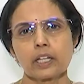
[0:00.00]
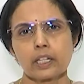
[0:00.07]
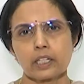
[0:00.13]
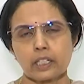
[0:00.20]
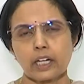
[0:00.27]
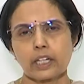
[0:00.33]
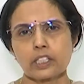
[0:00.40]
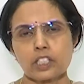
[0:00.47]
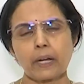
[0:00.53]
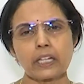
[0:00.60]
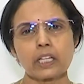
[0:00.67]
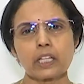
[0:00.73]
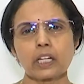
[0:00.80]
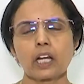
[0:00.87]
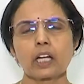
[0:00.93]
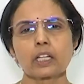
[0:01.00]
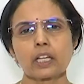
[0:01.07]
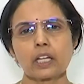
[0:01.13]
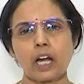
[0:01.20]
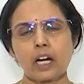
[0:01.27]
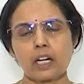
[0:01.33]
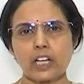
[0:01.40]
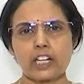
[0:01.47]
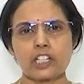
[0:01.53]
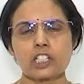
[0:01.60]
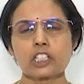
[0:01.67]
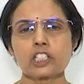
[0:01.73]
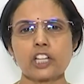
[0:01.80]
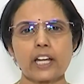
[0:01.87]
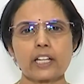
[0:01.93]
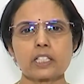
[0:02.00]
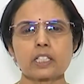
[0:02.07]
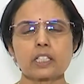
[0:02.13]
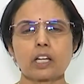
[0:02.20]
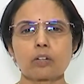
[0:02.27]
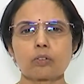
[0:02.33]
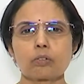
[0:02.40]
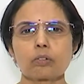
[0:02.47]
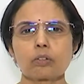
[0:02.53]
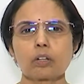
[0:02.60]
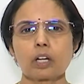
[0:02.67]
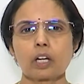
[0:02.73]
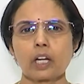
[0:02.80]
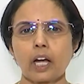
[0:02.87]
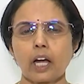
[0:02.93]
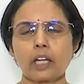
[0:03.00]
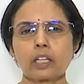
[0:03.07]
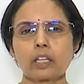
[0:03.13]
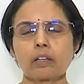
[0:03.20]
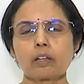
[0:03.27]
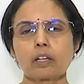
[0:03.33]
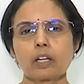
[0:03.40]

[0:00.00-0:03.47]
ఇట్లాంటి పనికిరాని చేష్టలు చేస్తున్నారు కానీ